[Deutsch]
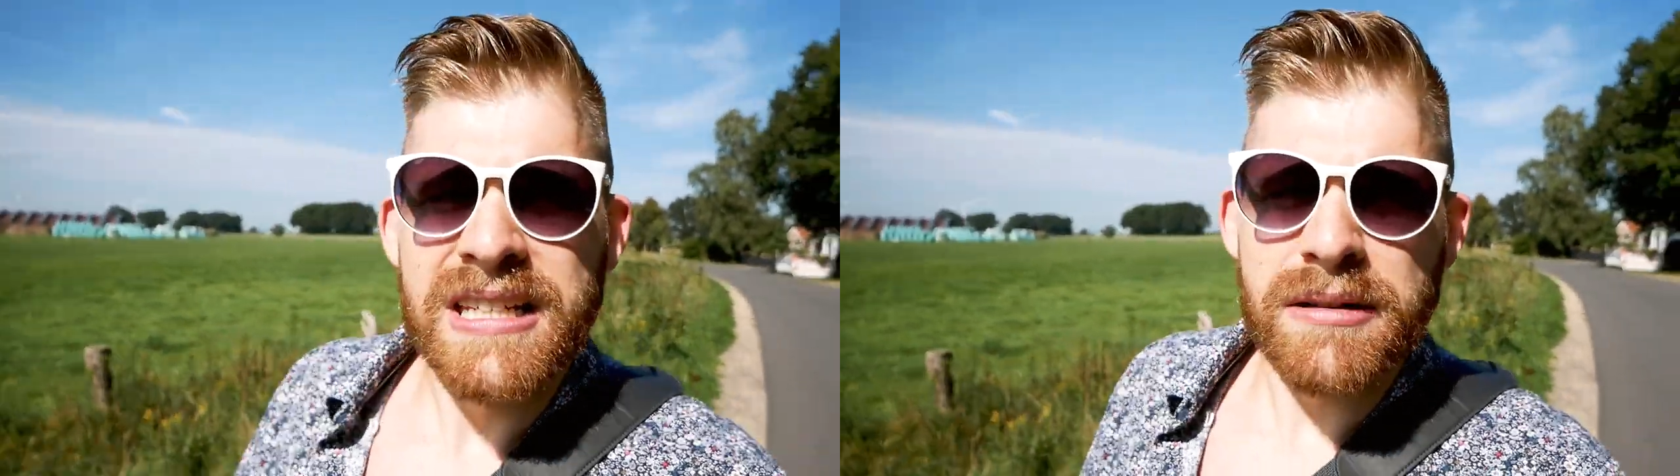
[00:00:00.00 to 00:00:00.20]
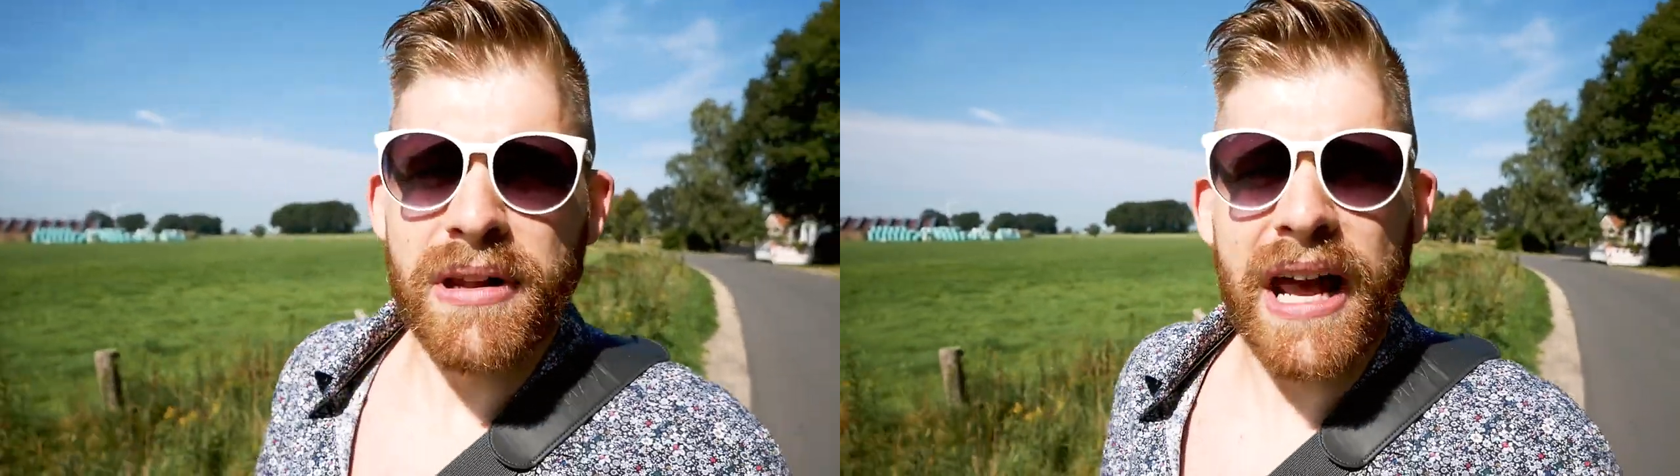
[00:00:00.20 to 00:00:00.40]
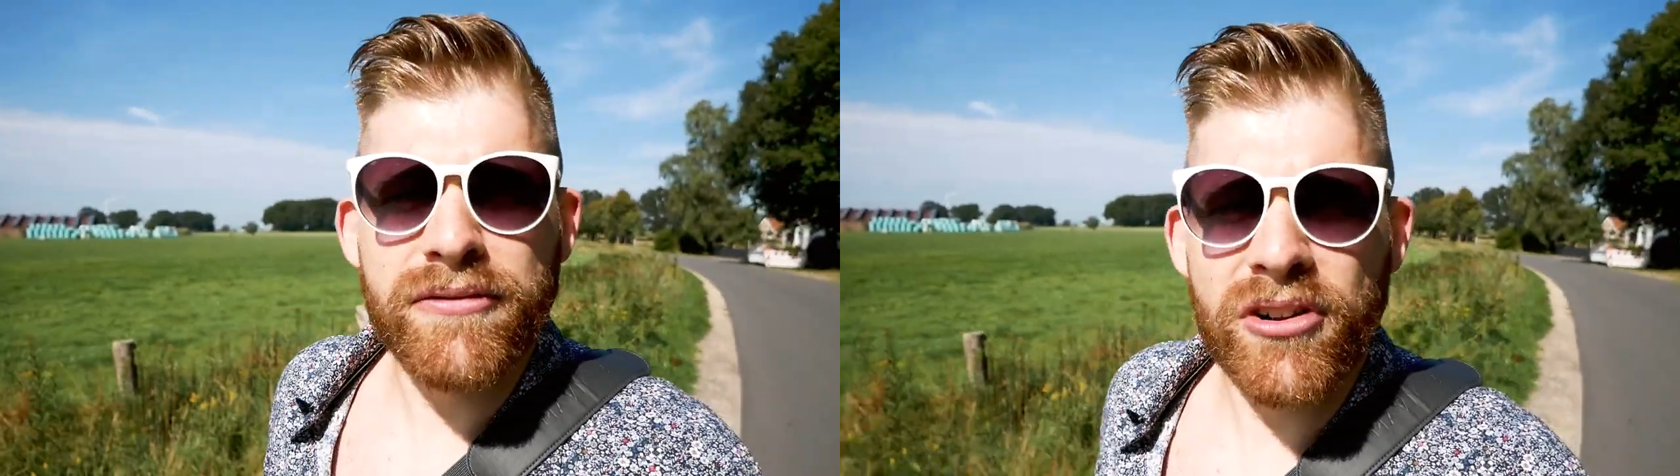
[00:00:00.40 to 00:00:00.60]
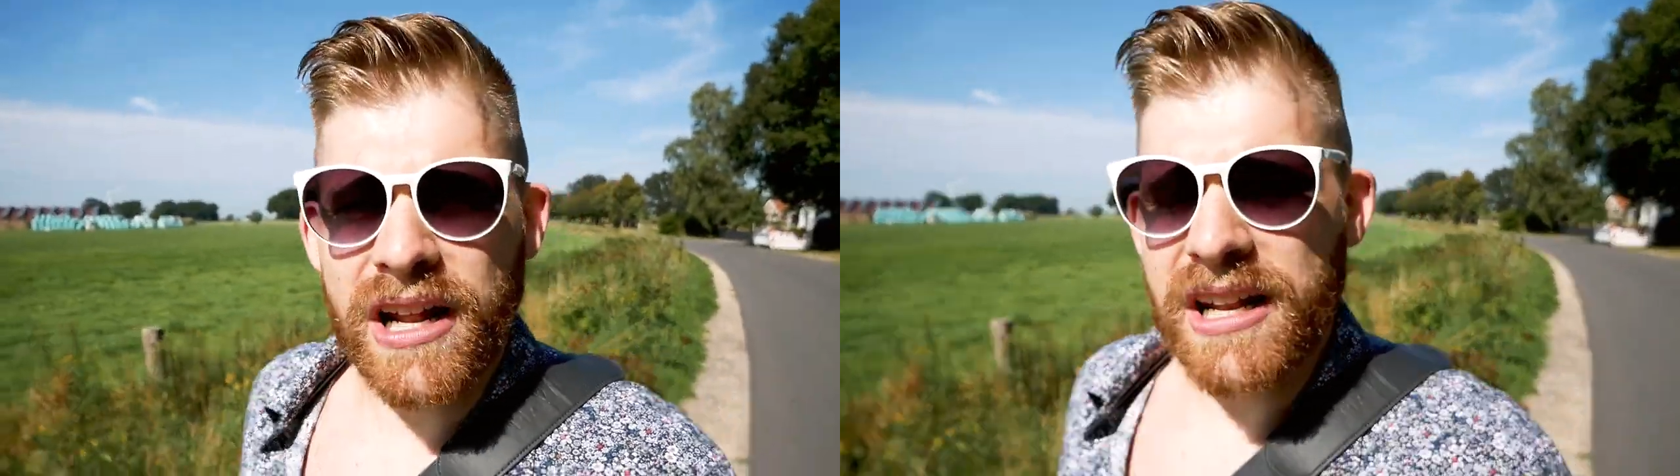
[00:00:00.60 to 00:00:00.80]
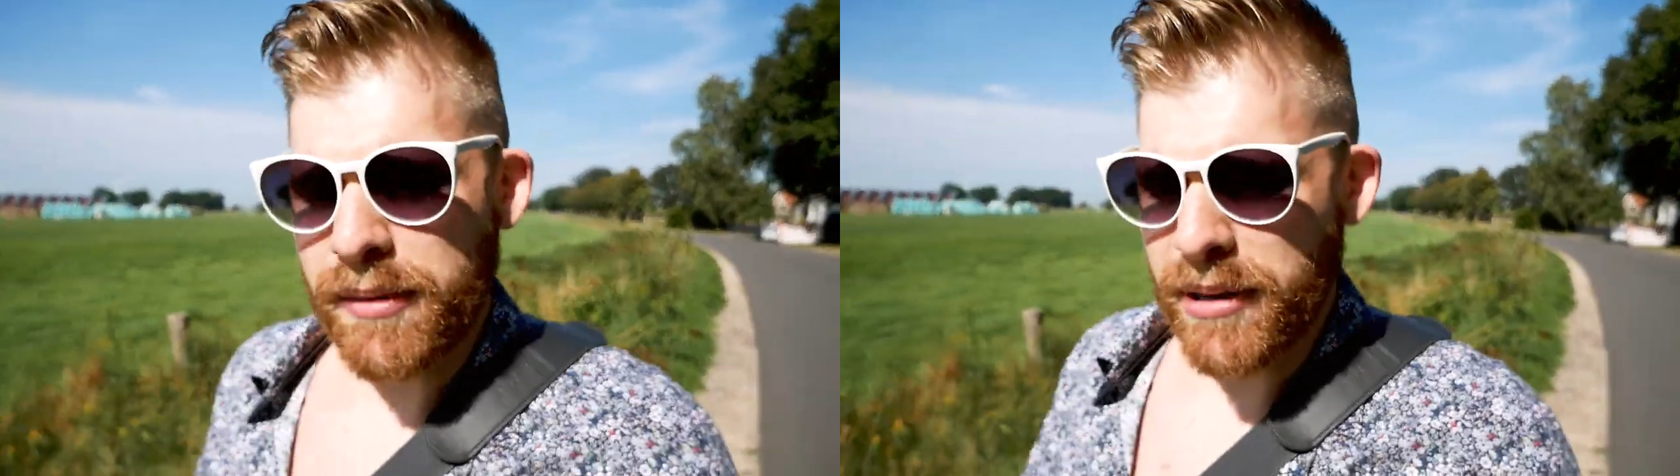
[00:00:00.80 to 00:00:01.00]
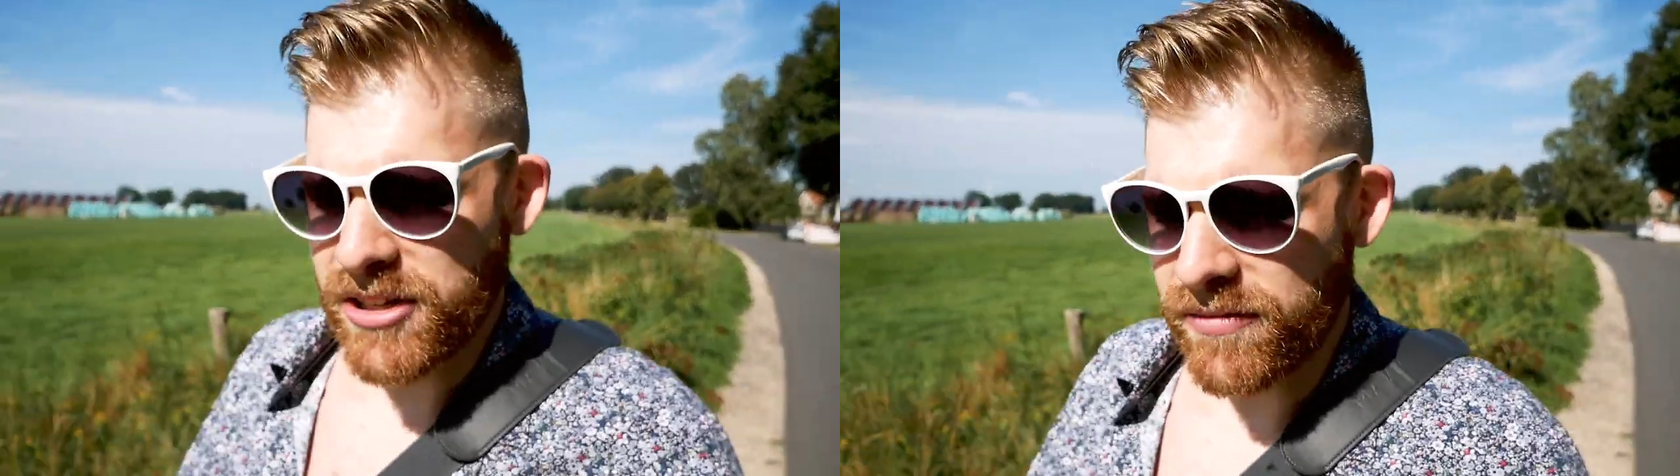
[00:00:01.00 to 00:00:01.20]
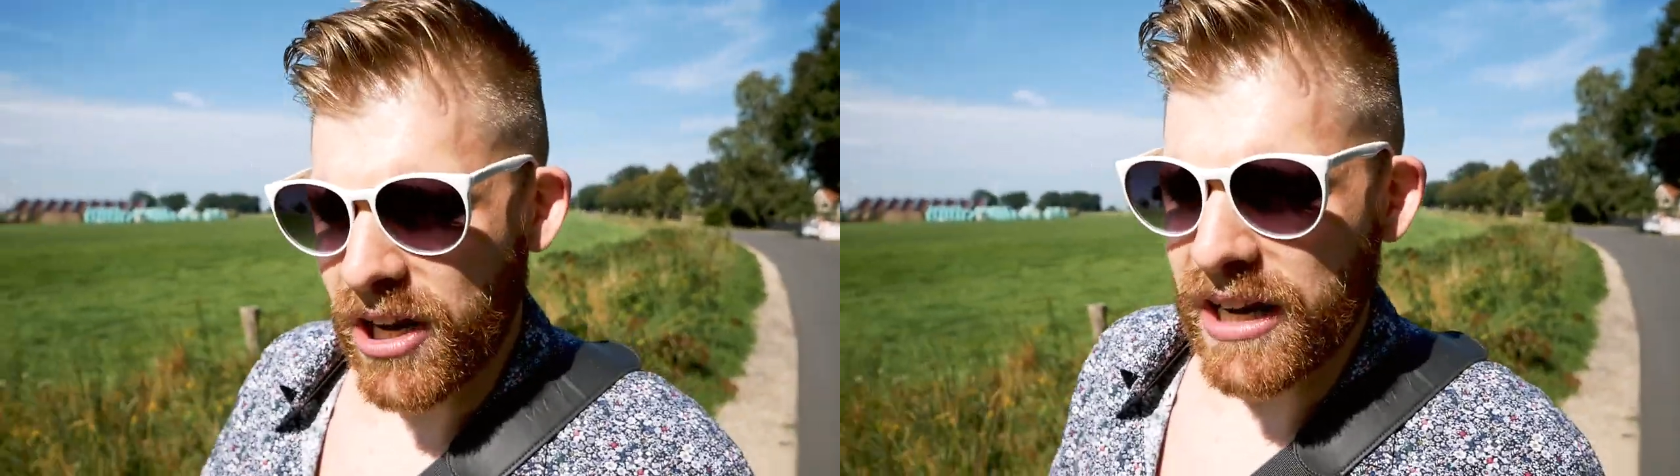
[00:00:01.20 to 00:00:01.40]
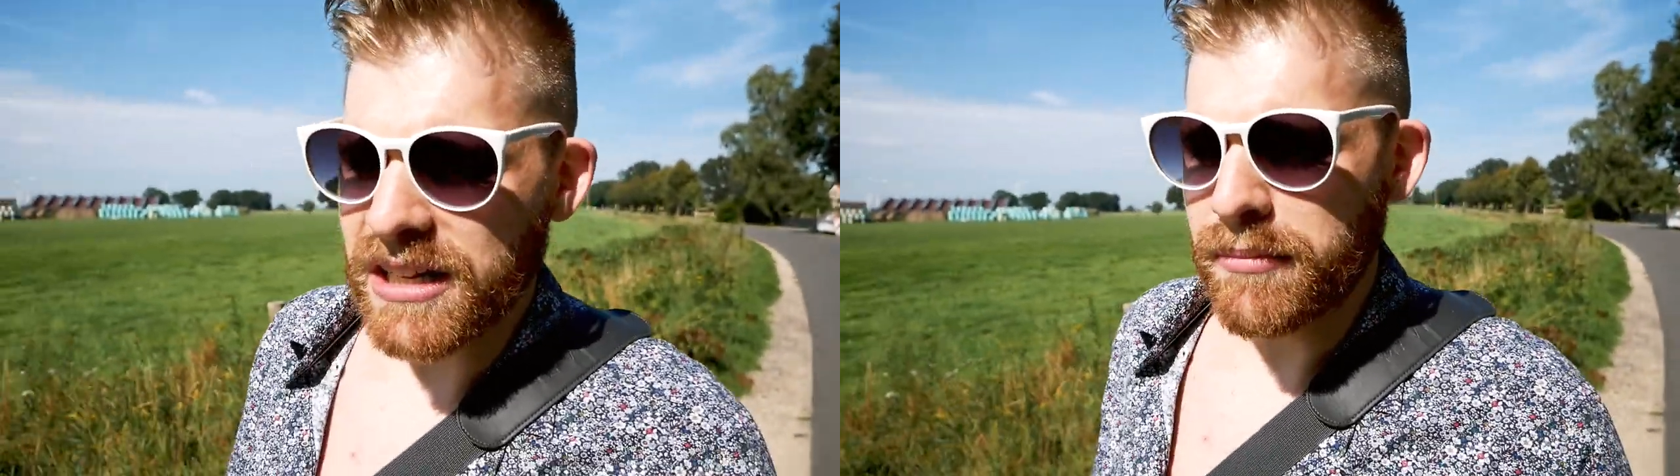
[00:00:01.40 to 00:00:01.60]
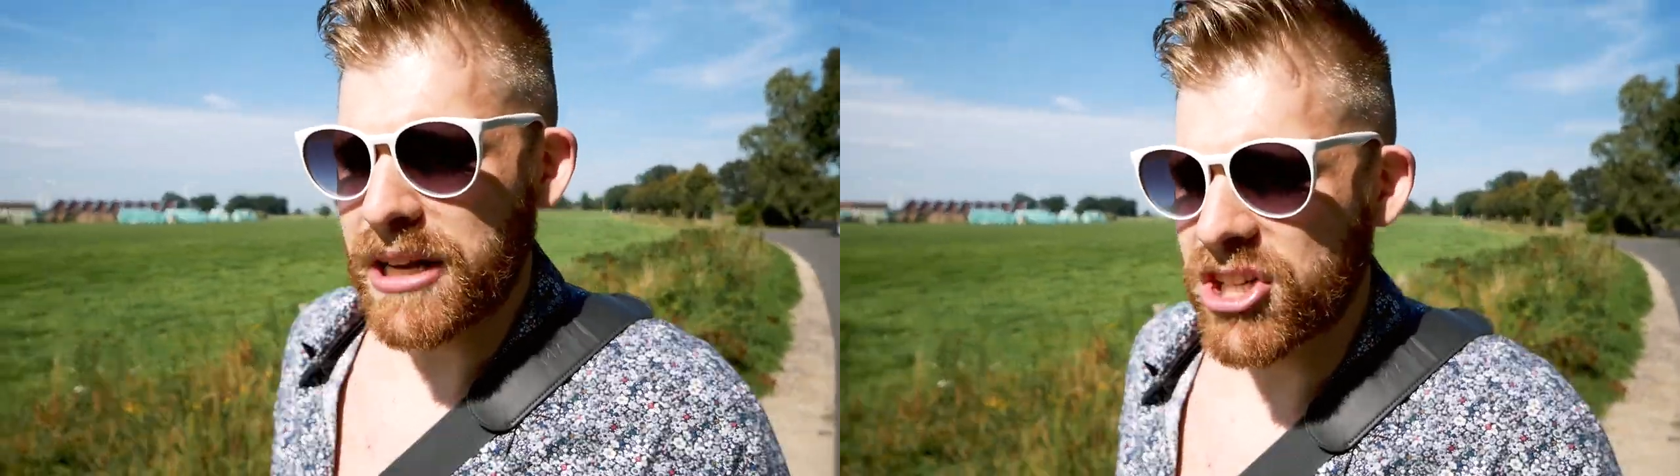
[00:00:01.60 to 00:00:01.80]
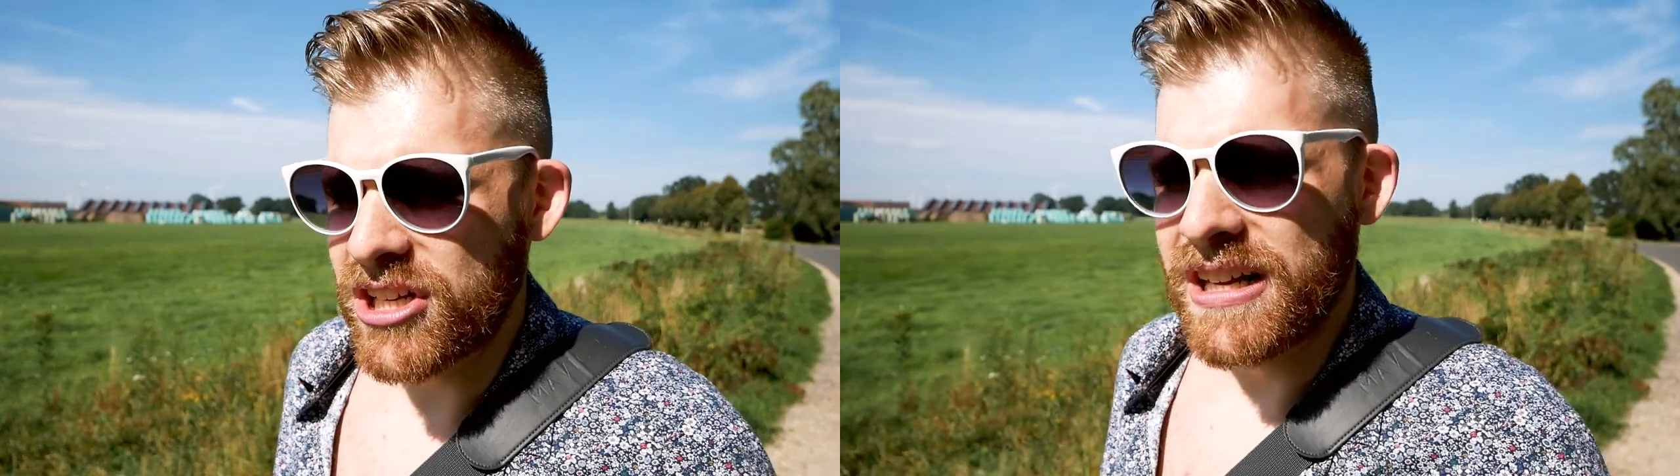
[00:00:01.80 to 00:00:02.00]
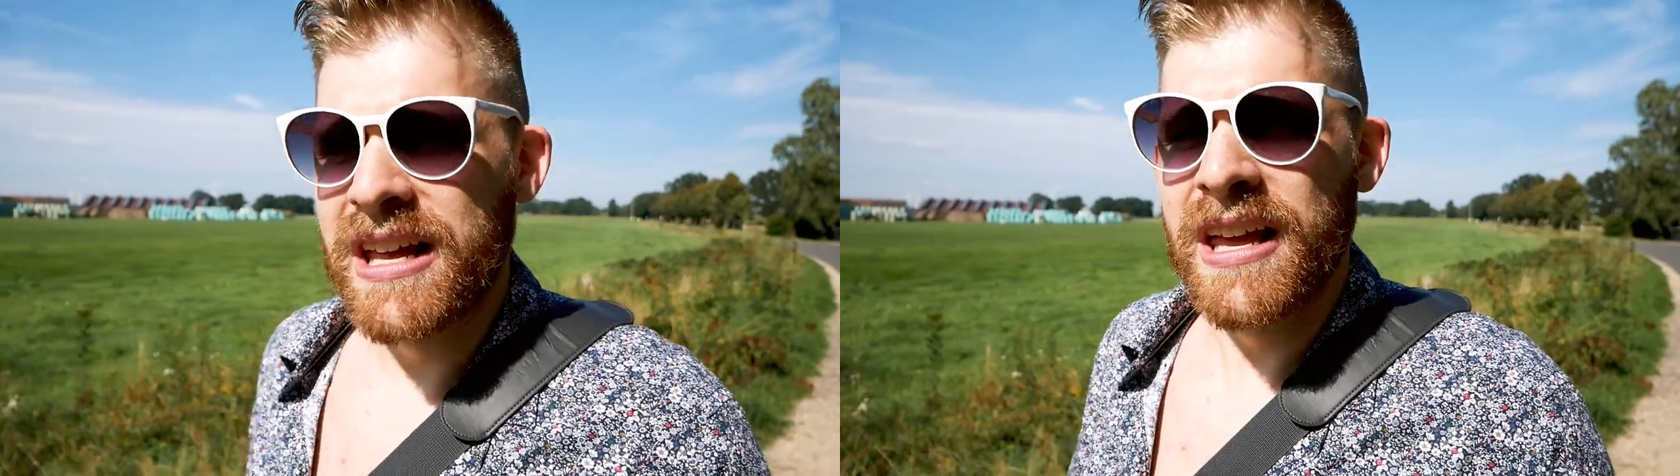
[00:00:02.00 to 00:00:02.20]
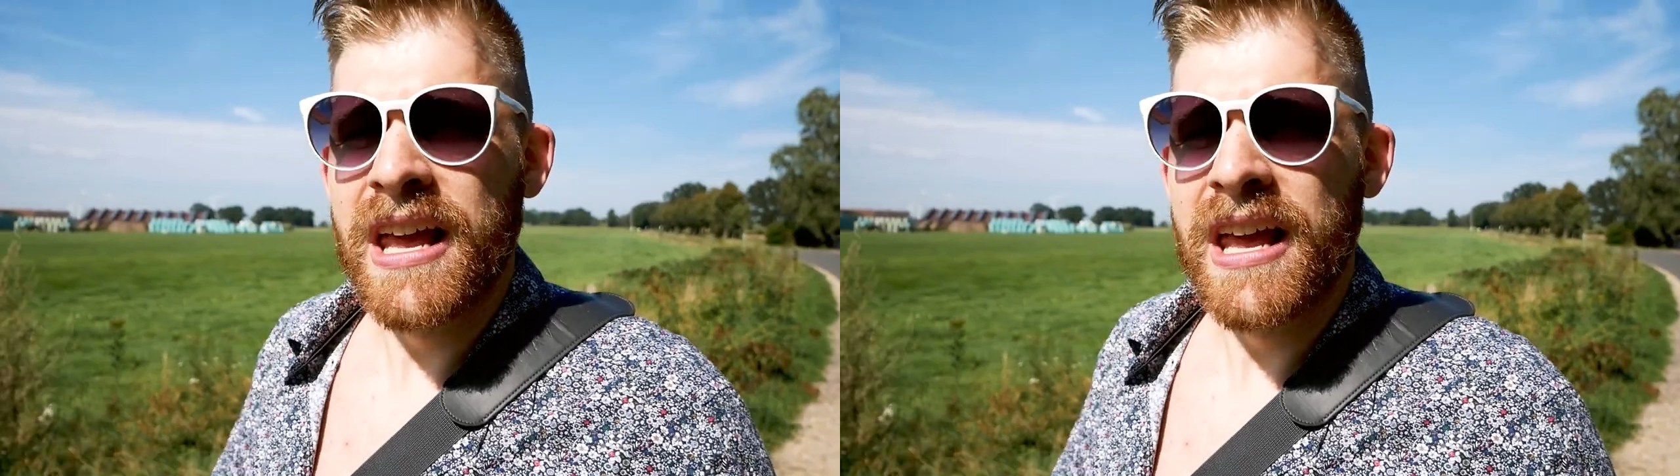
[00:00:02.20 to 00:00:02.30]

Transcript: dem Nein von, anderer, von anderen Menschen.